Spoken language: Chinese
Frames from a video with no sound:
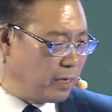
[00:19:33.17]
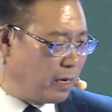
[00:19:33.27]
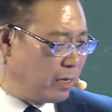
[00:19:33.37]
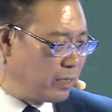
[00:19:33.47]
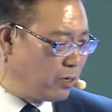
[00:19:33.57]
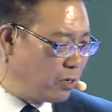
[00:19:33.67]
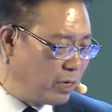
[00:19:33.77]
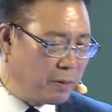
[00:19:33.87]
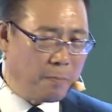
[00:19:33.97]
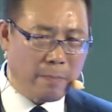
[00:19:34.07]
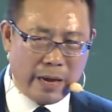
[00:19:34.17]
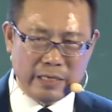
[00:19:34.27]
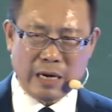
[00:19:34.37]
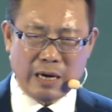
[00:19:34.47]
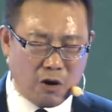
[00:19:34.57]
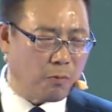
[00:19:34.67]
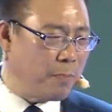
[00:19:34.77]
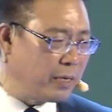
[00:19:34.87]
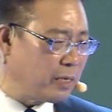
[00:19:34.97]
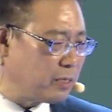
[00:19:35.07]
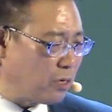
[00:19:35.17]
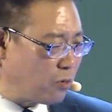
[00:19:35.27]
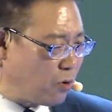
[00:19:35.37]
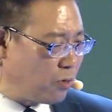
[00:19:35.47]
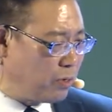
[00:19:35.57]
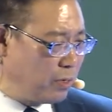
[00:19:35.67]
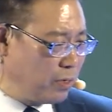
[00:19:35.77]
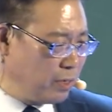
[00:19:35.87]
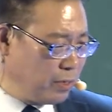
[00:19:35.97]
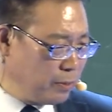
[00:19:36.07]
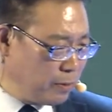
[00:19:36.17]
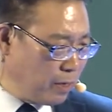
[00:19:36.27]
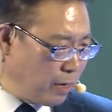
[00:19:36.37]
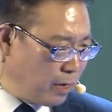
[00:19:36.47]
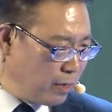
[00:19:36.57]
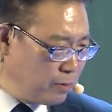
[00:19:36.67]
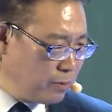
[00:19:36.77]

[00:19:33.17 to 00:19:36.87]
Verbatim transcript: 啊，以后呢迈上，让我们迈上成功。 啊，